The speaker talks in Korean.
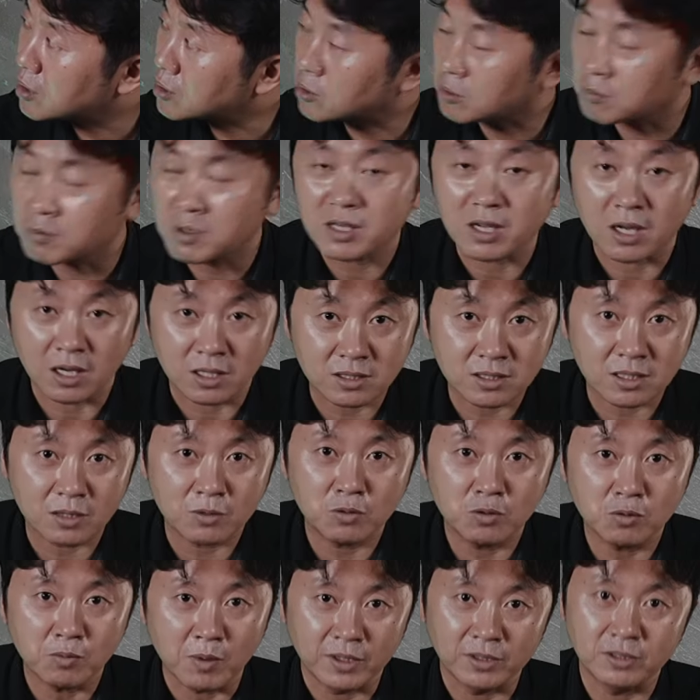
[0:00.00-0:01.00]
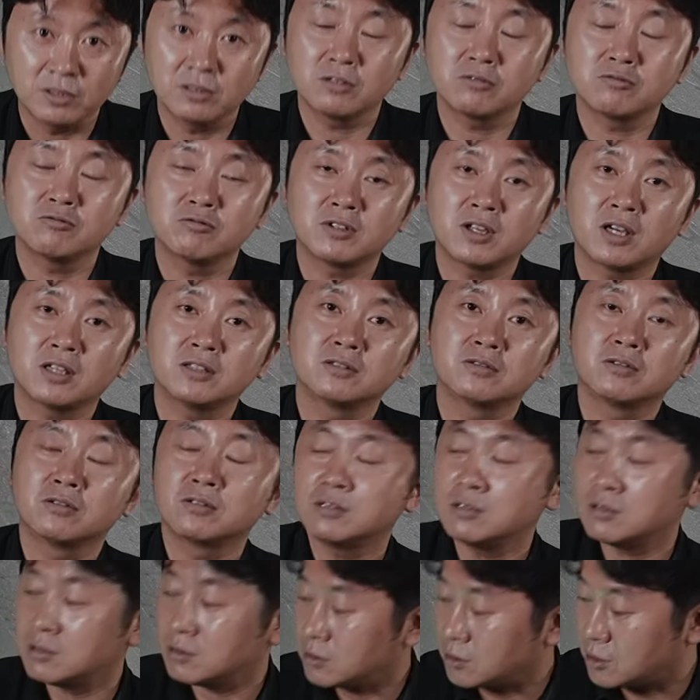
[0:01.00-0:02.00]
정말 각 잡고 만들었구나 하는
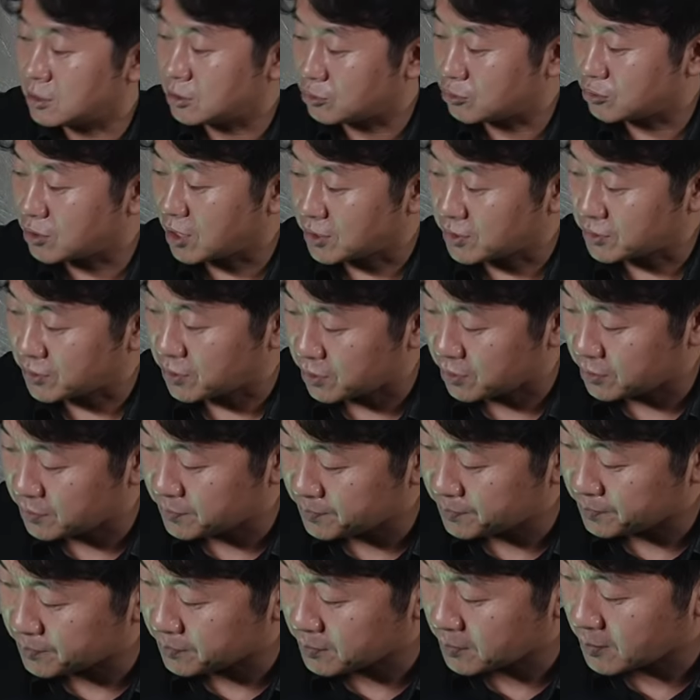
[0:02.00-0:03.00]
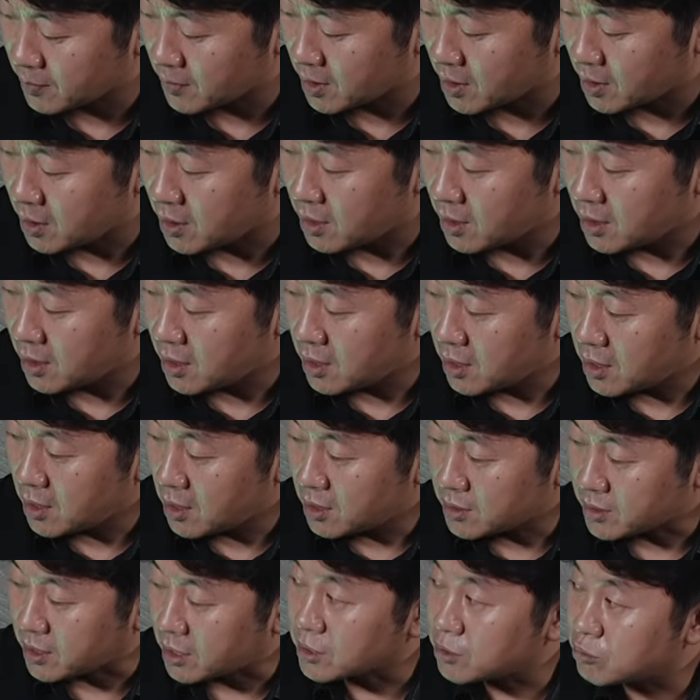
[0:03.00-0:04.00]
거를 느낄 수가 있어요.
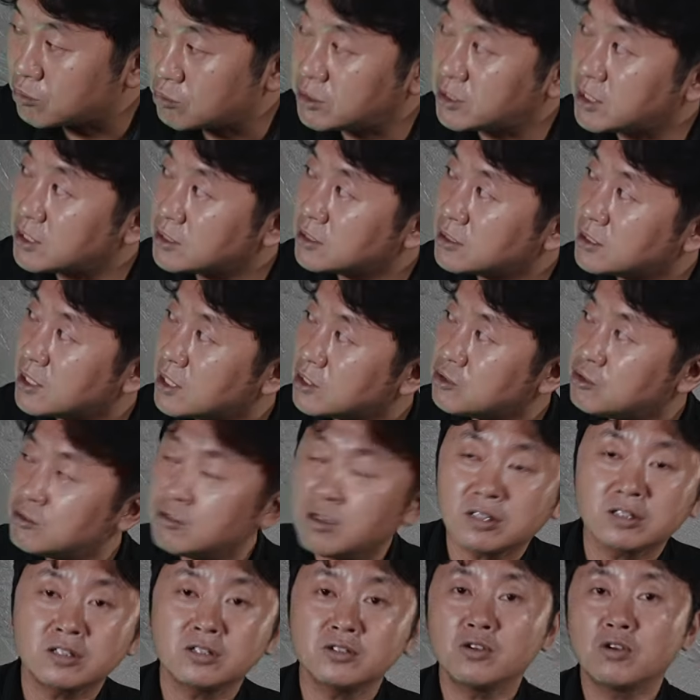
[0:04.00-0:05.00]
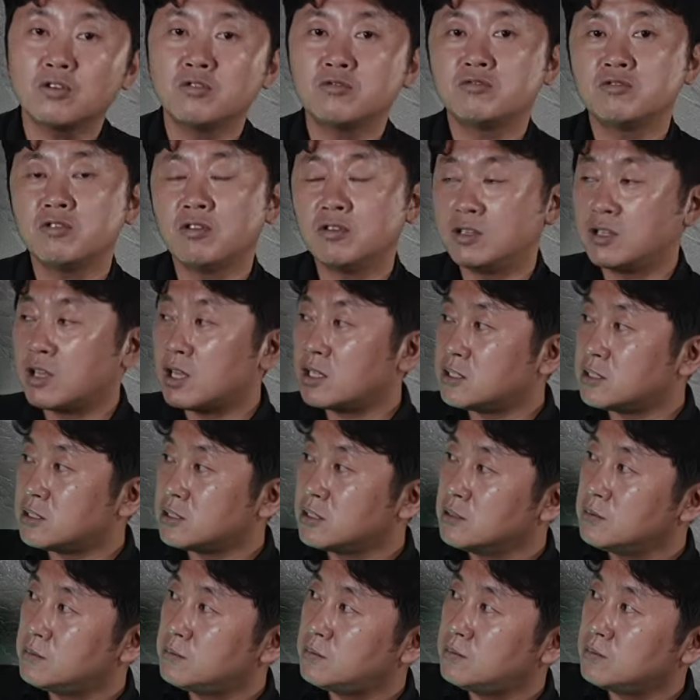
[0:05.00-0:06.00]
자, 그리고 이제 스태츄 같은 경우는요, 이게
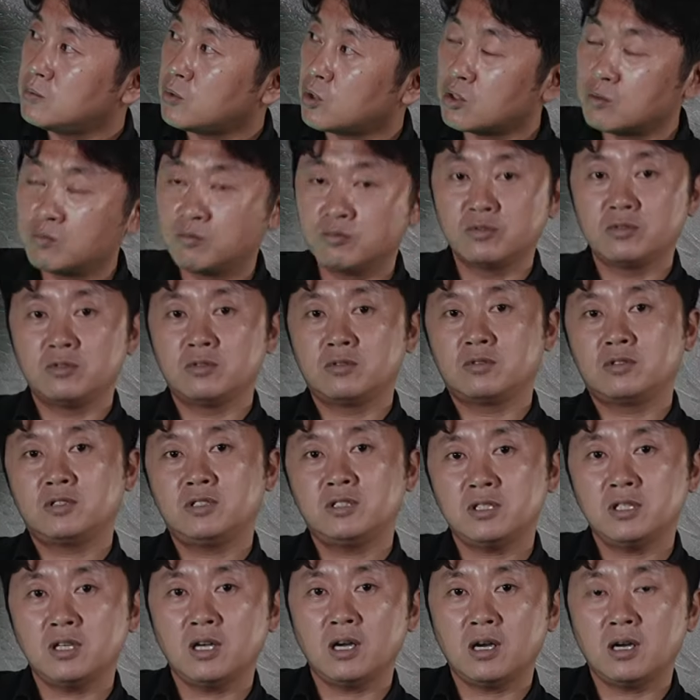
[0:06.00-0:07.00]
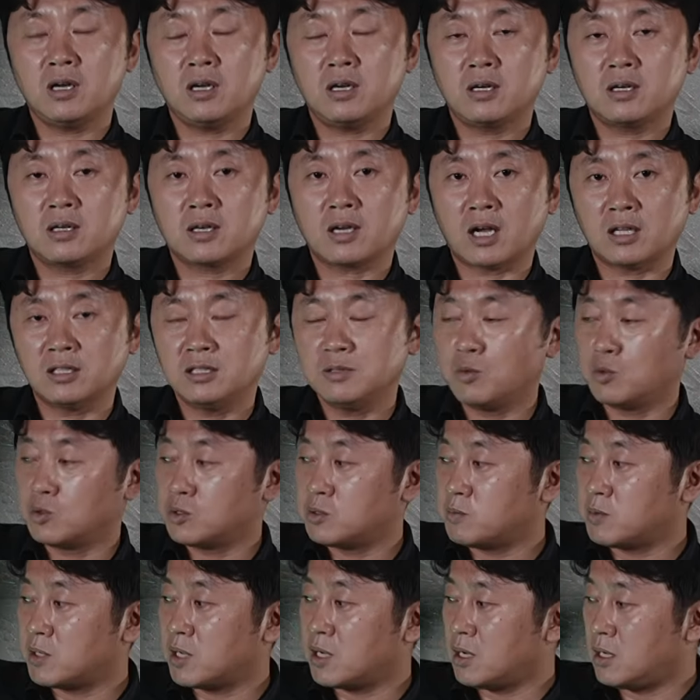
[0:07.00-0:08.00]
지금 여러분들 크기가 가늠이
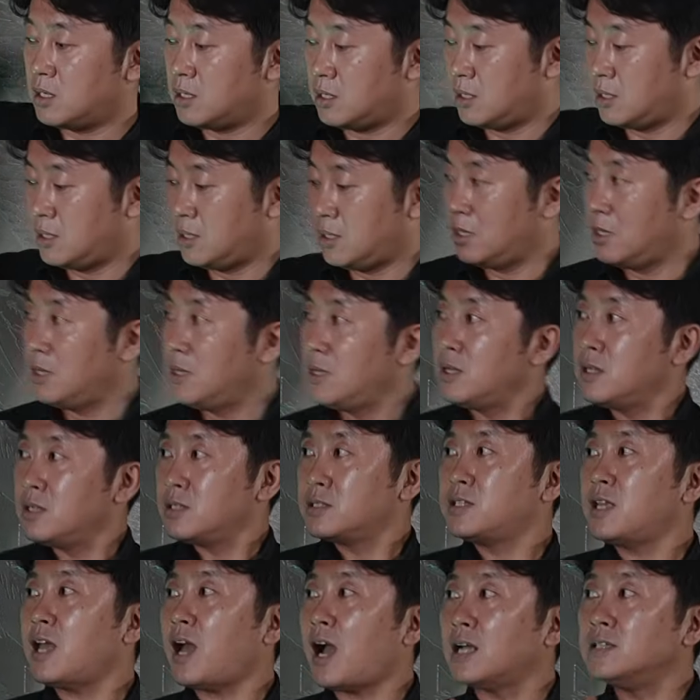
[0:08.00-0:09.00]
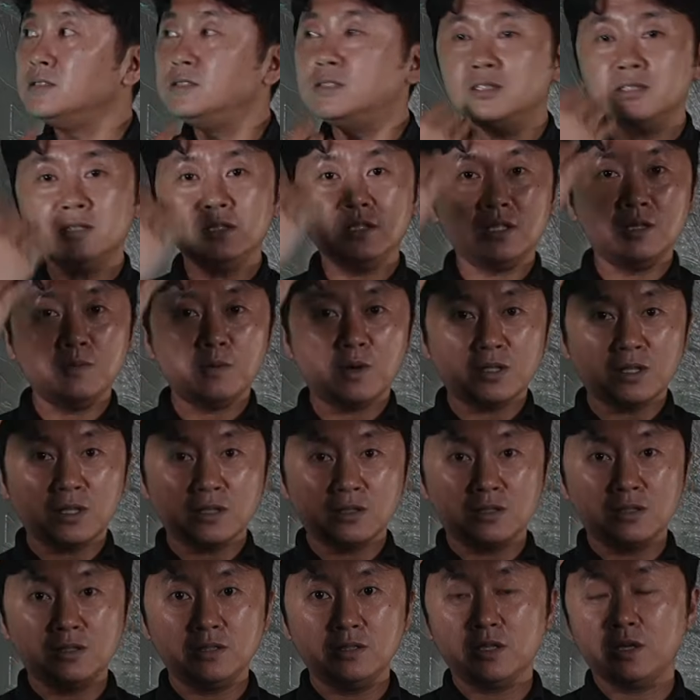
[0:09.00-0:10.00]
오십니까? 제 앉은
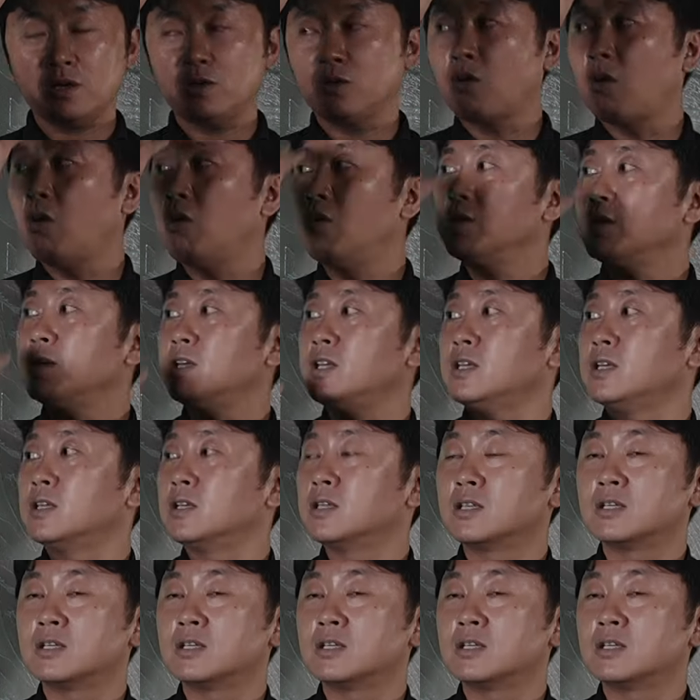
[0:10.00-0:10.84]
키만한 크기예요. 거의